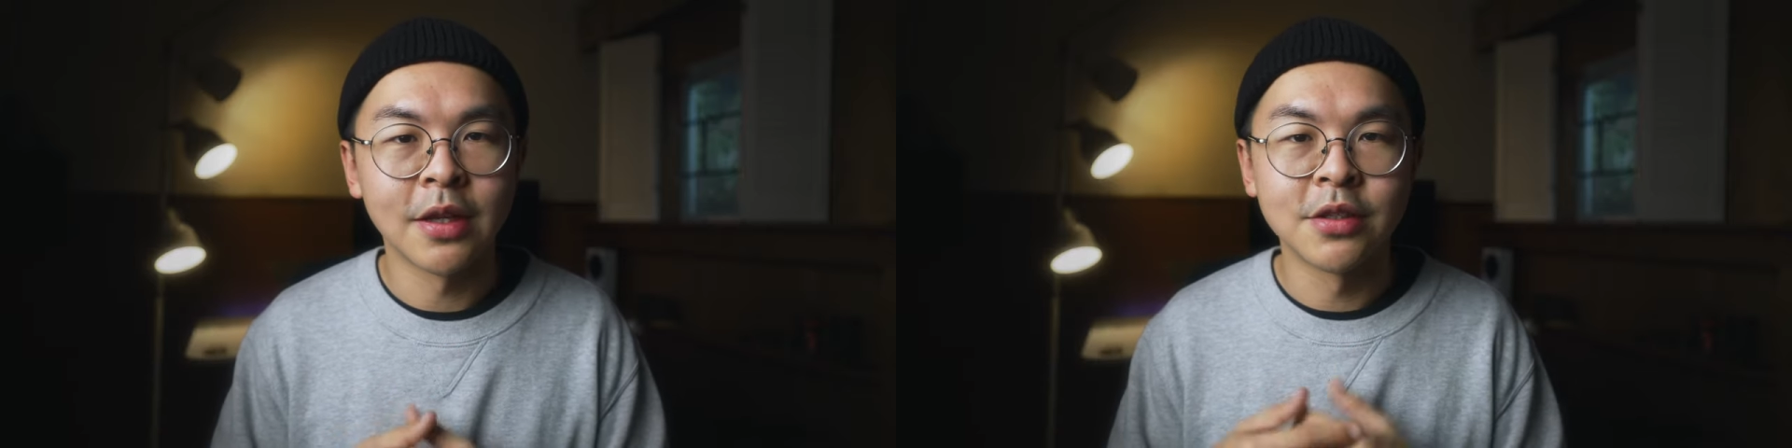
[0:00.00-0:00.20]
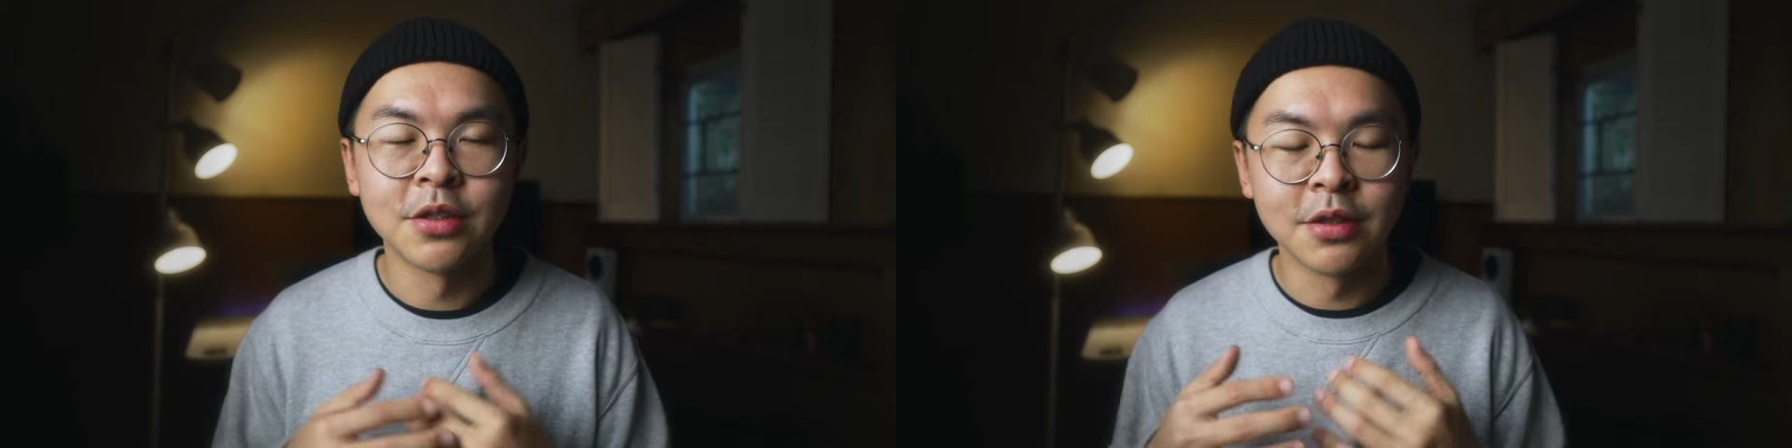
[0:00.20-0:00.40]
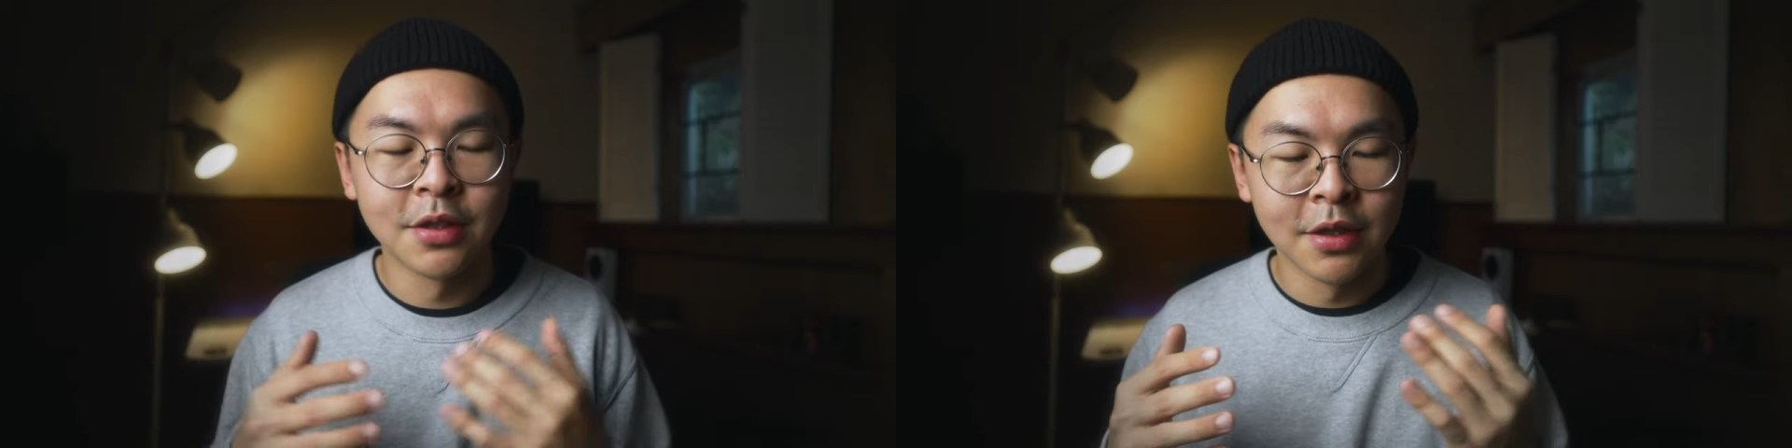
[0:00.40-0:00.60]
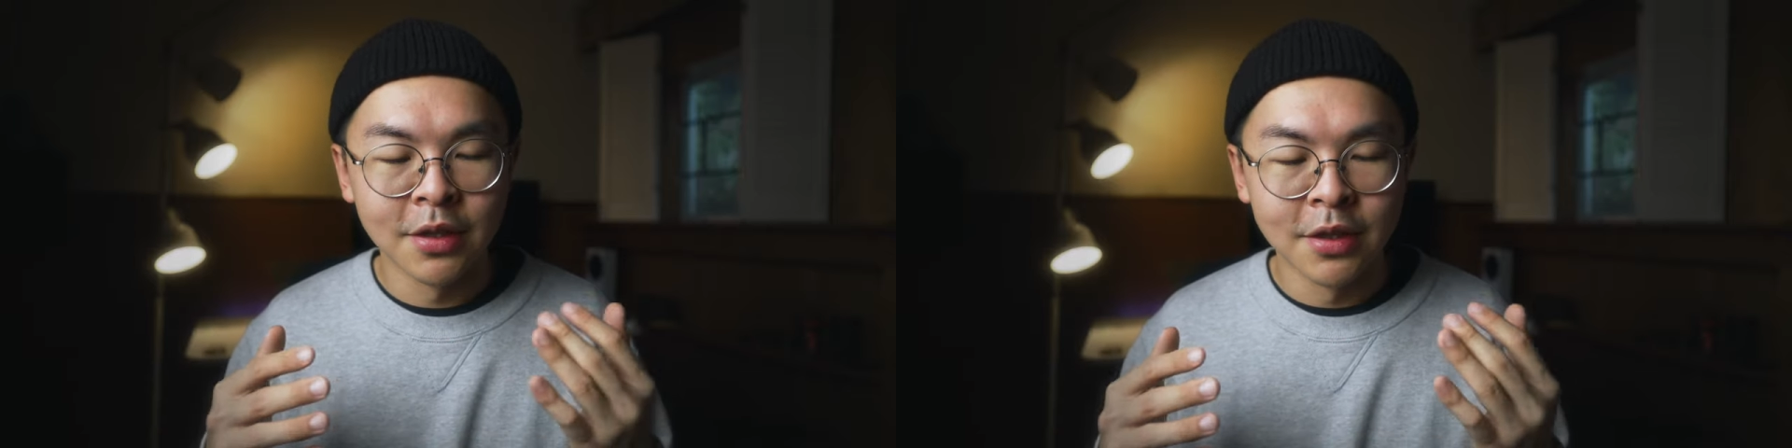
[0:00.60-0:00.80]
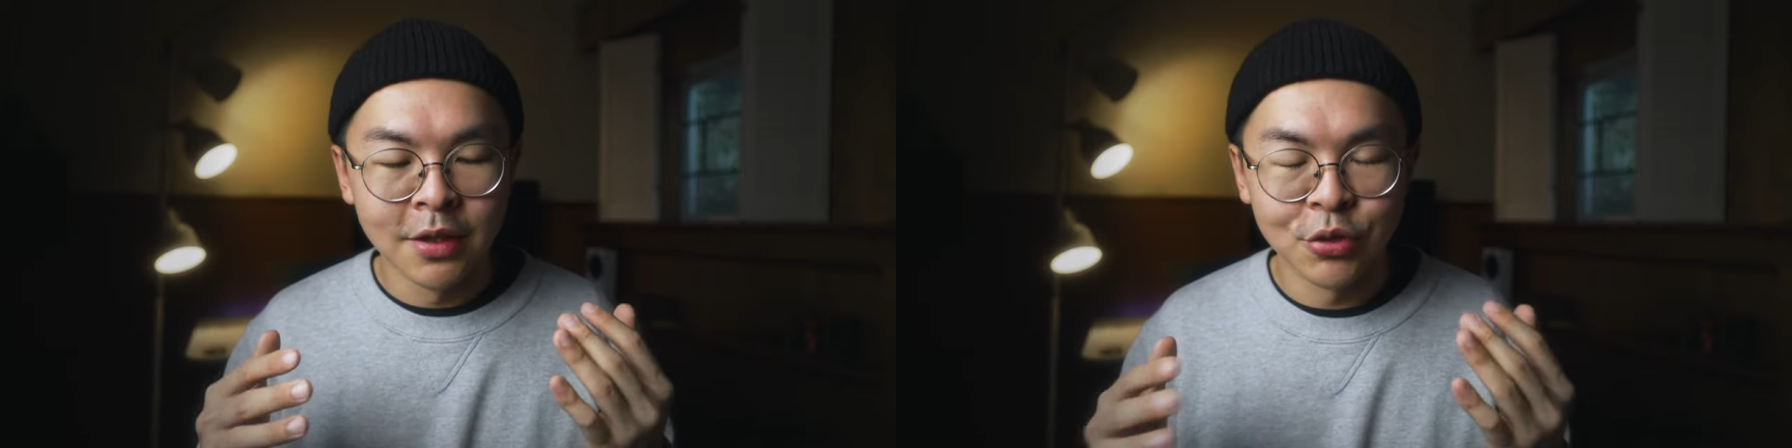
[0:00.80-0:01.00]
但是
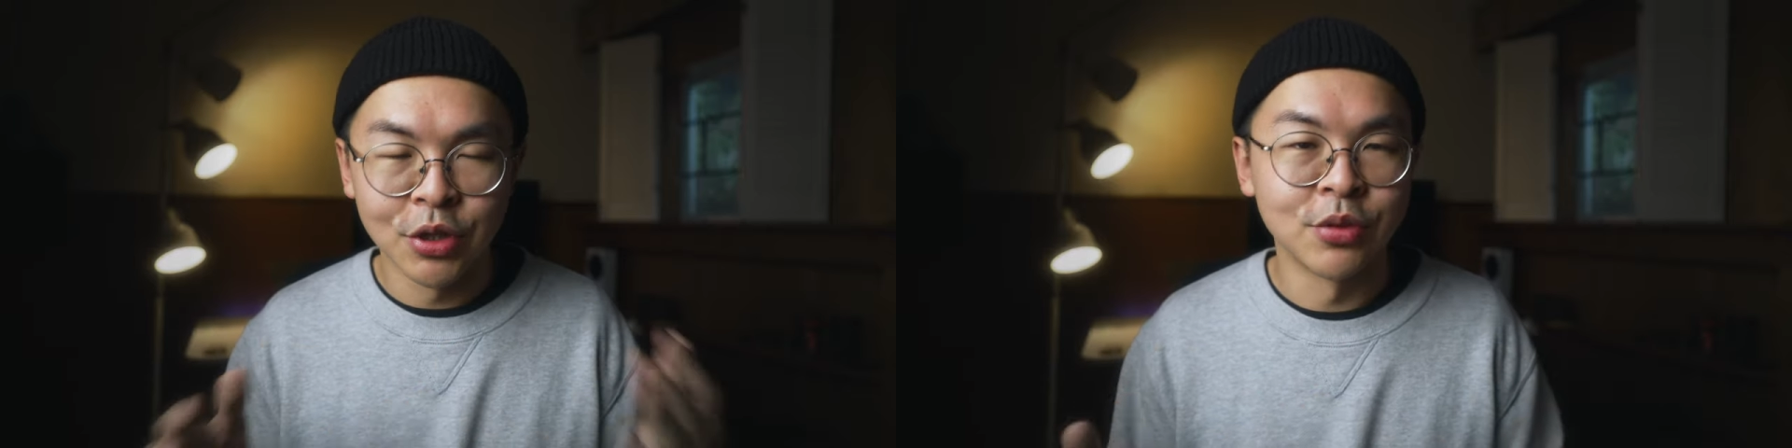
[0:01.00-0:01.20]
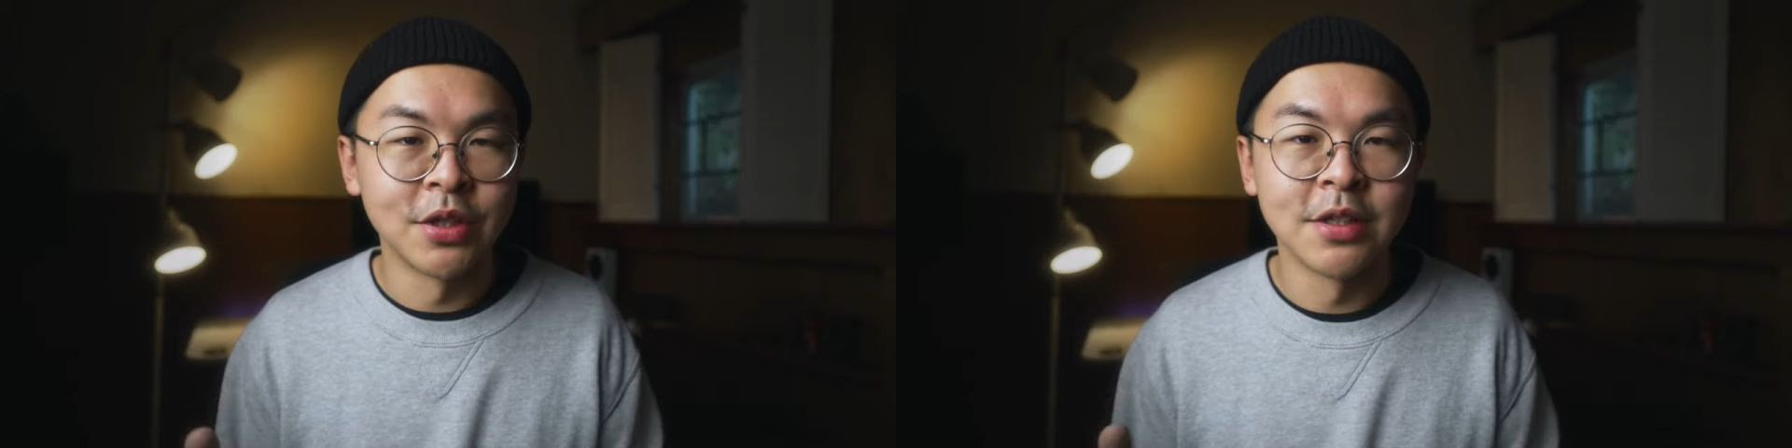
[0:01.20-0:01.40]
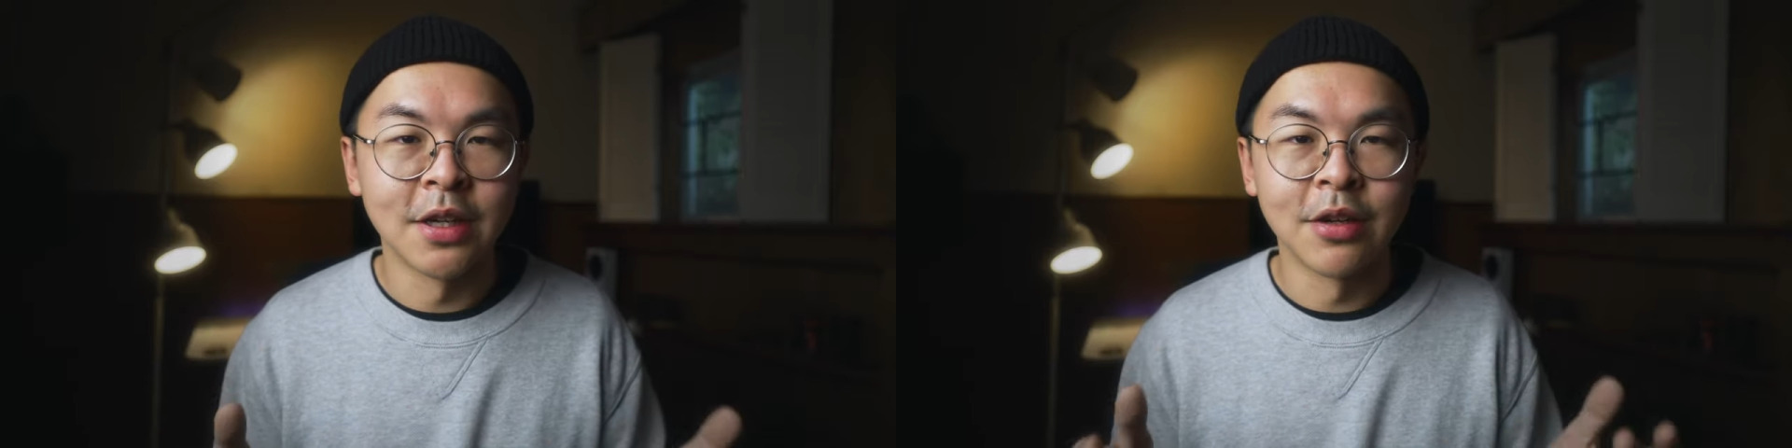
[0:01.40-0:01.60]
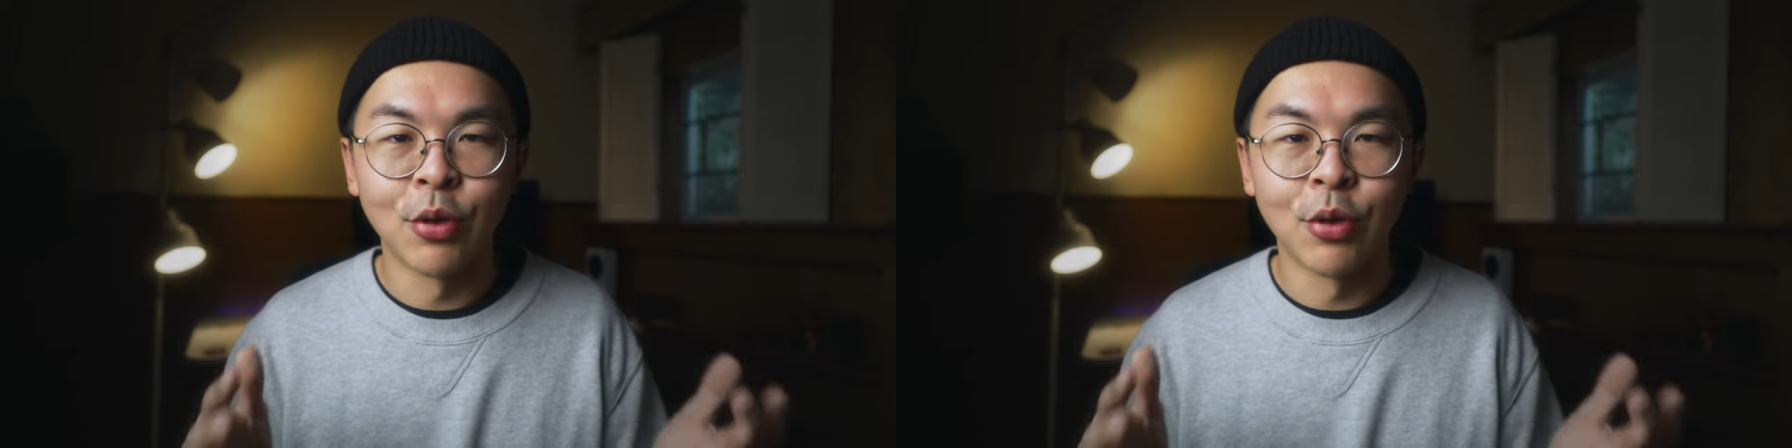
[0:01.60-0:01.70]
就像我之前讲的，